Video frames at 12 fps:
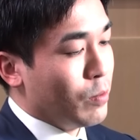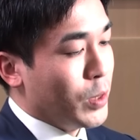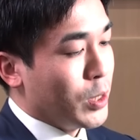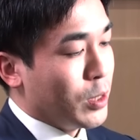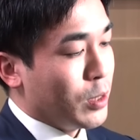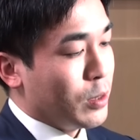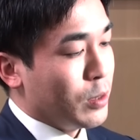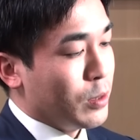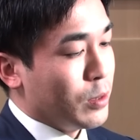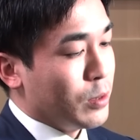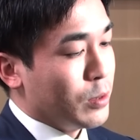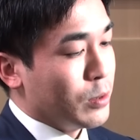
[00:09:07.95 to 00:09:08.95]
まあ
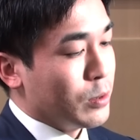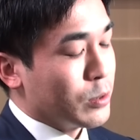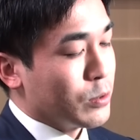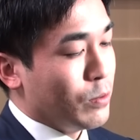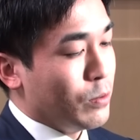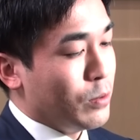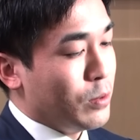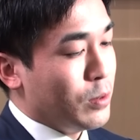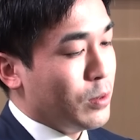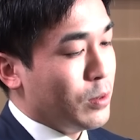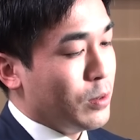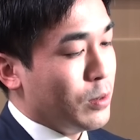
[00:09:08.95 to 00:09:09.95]
そ
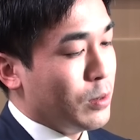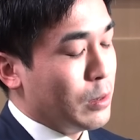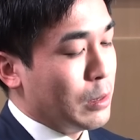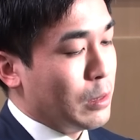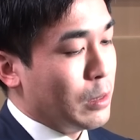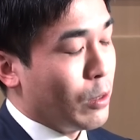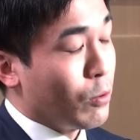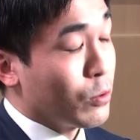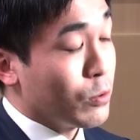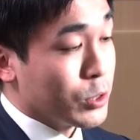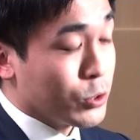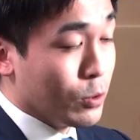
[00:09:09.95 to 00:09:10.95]
んなこ
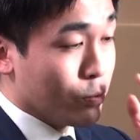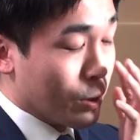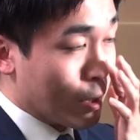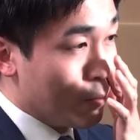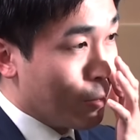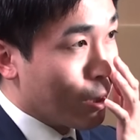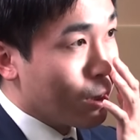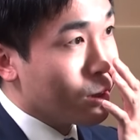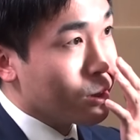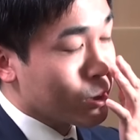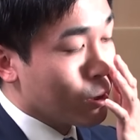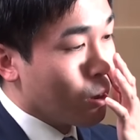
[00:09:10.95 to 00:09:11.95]
とで勝負は決まらな
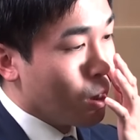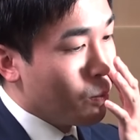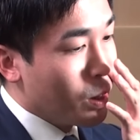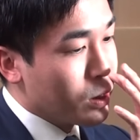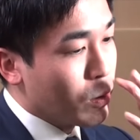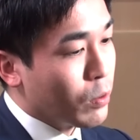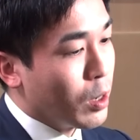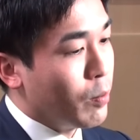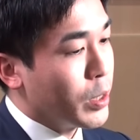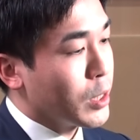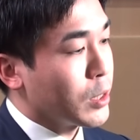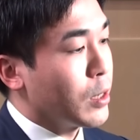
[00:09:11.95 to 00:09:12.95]
いですからやっぱりこう頑
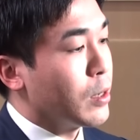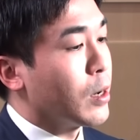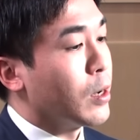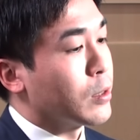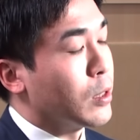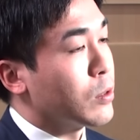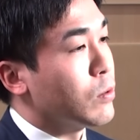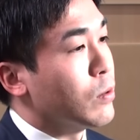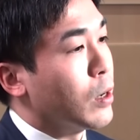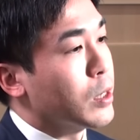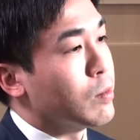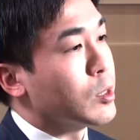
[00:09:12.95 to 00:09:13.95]
張りが足らなかったっていう
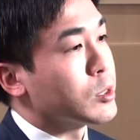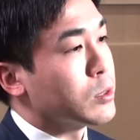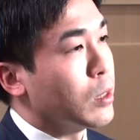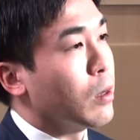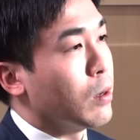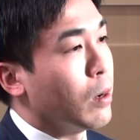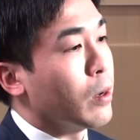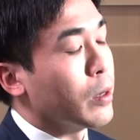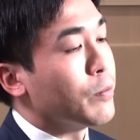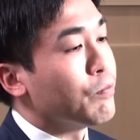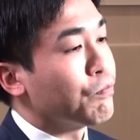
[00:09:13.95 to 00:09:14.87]
のがありますね。はい